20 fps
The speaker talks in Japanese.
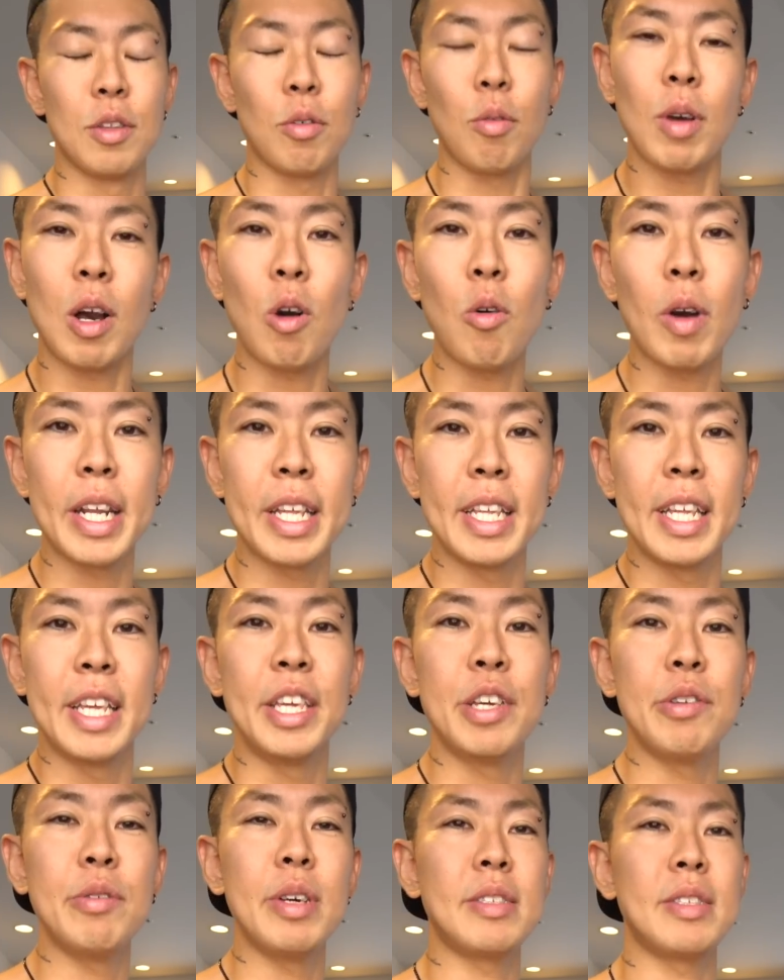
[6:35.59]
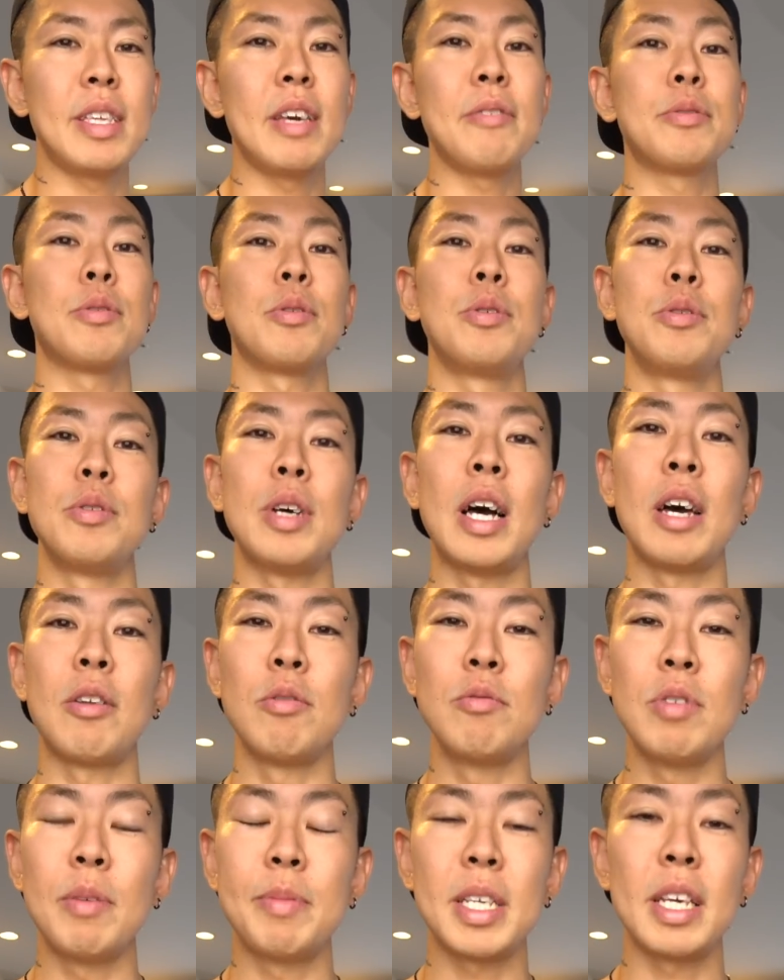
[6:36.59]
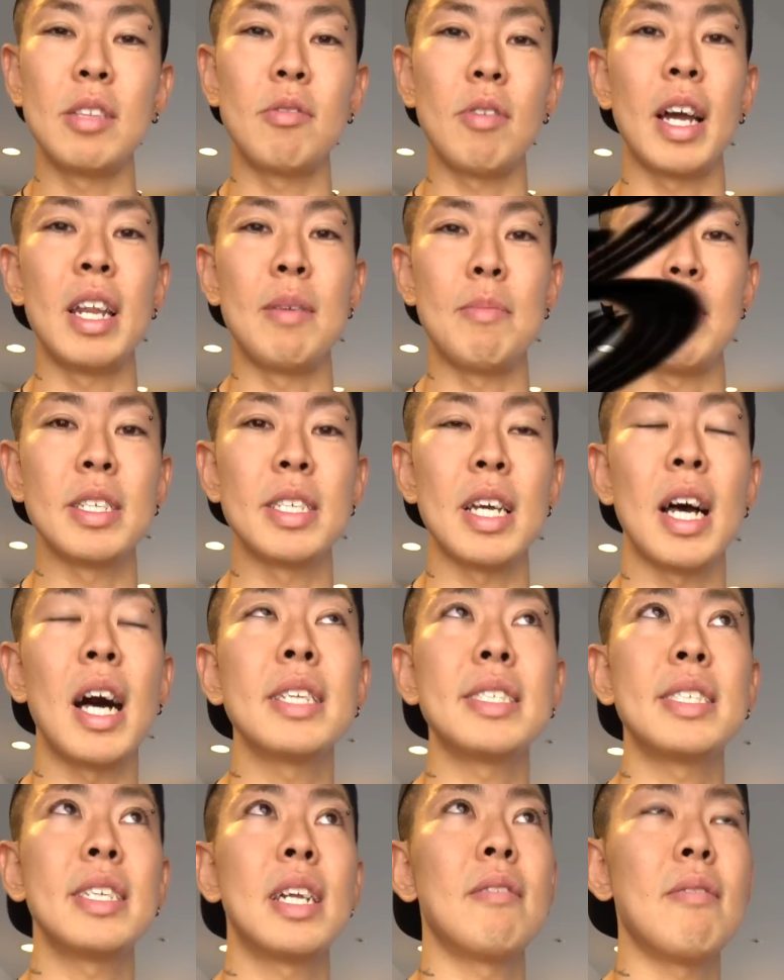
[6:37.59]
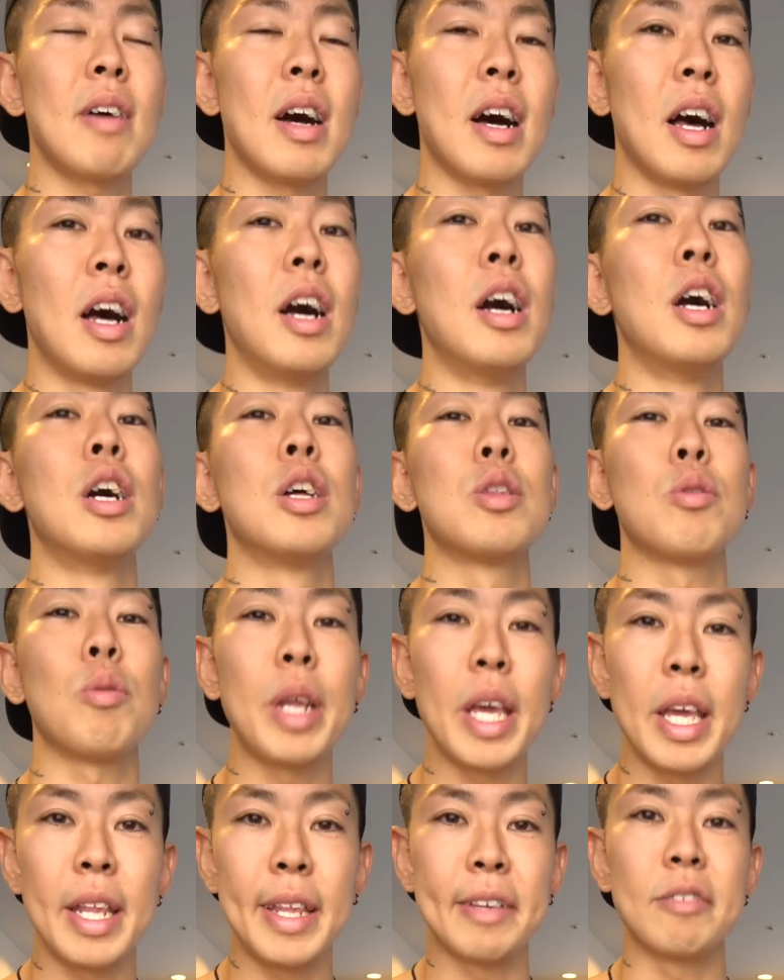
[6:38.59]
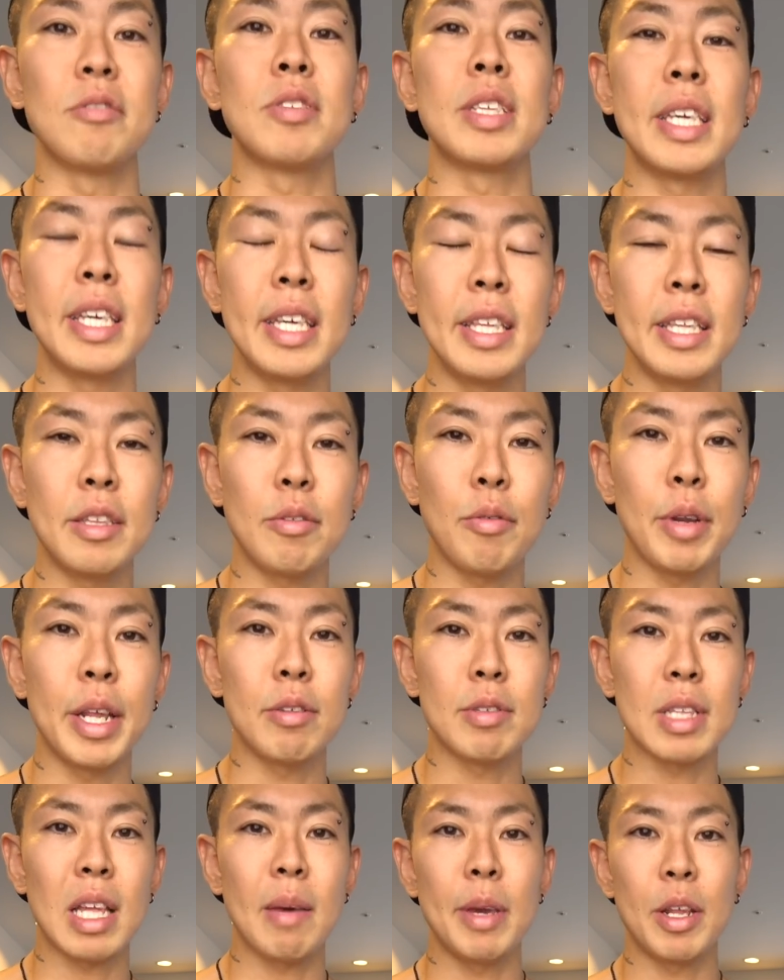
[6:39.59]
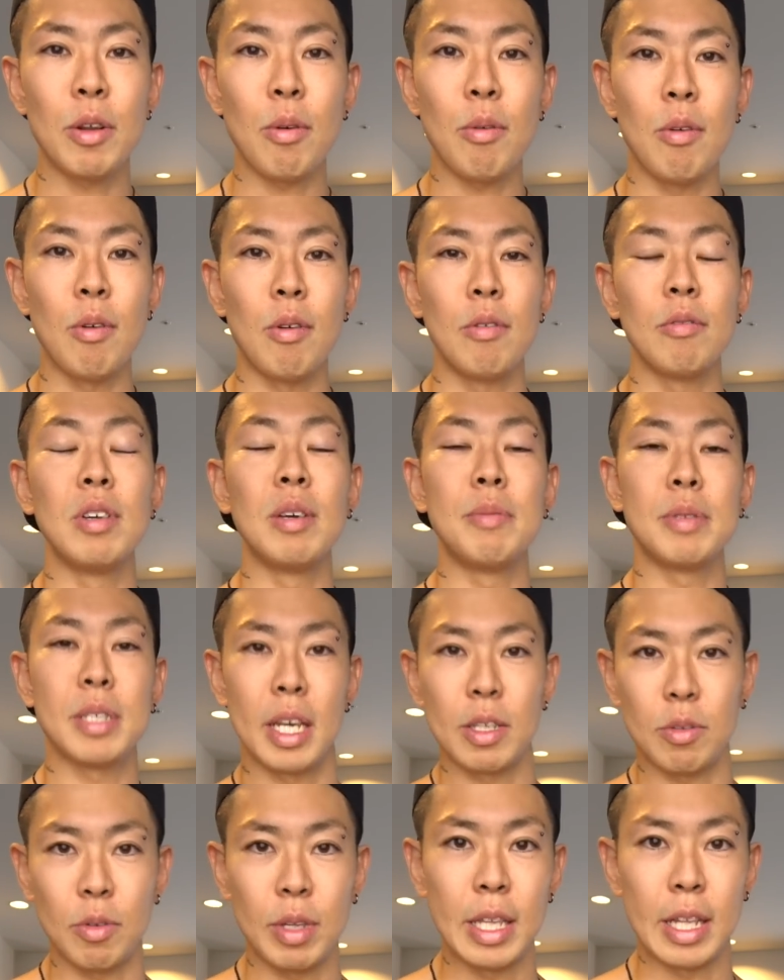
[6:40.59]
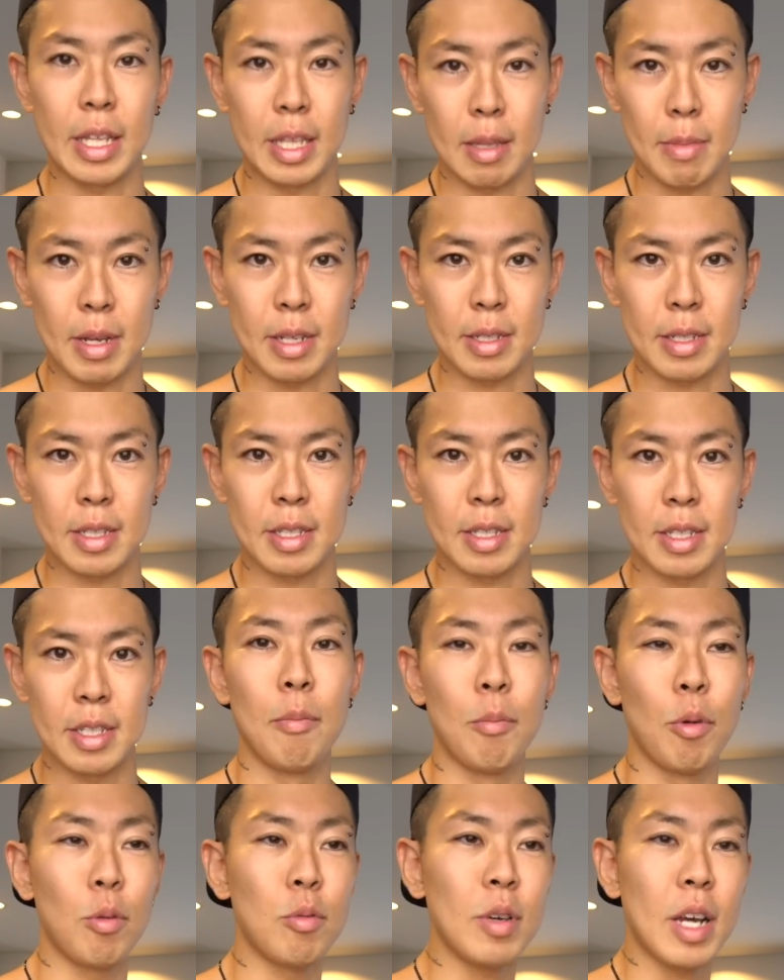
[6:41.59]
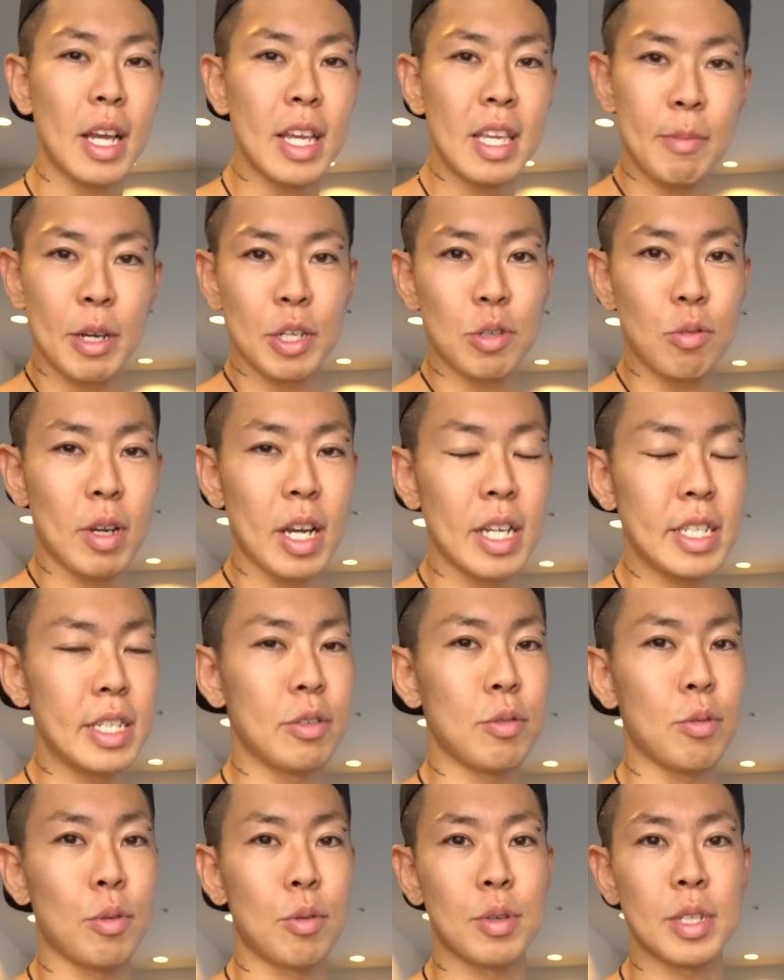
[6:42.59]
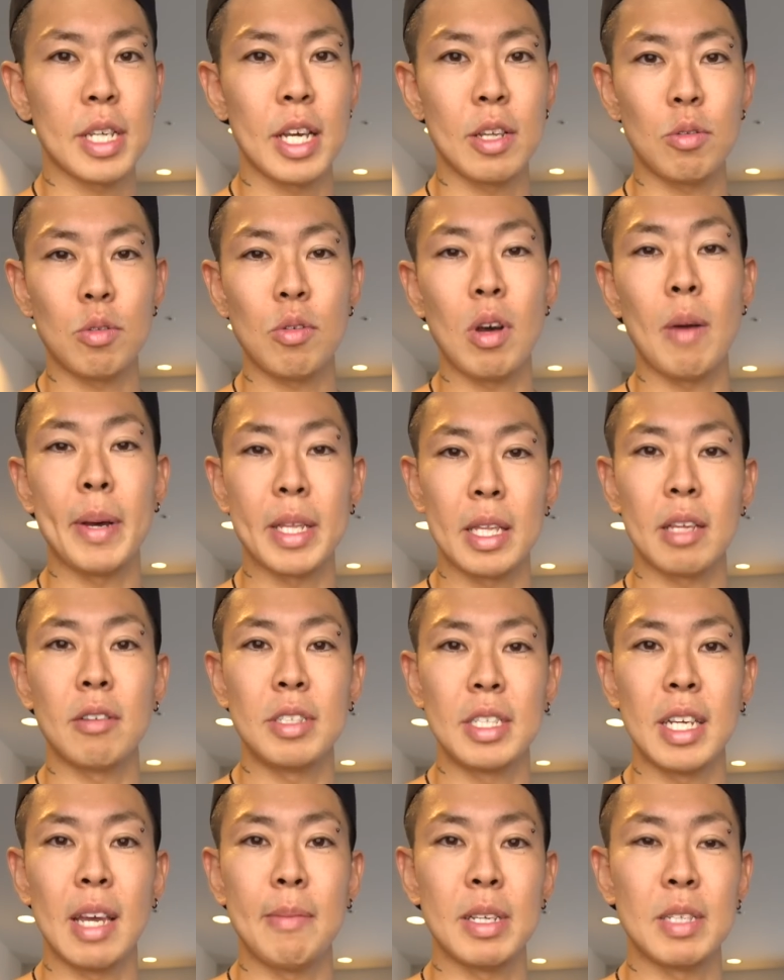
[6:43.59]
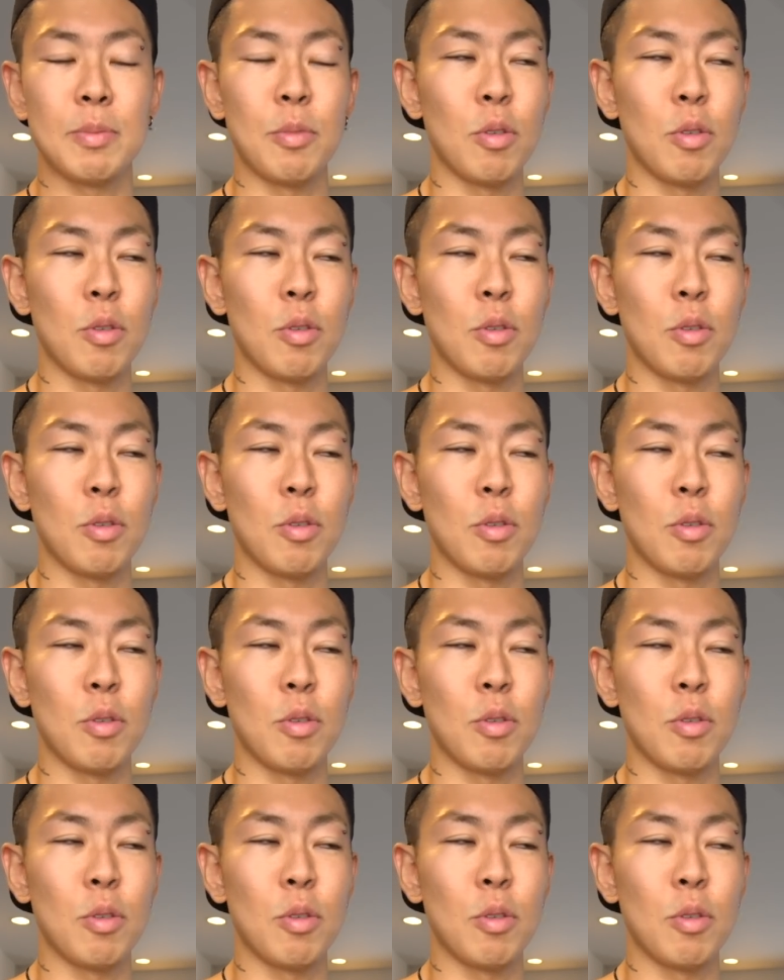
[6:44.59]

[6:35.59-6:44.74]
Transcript: 動画終わりに USF というあのウェブサイトがありました。あちらはトレーニング筋トレのためのウェブサイトになってます僕が今紹介しているこのサイトとは全く違います。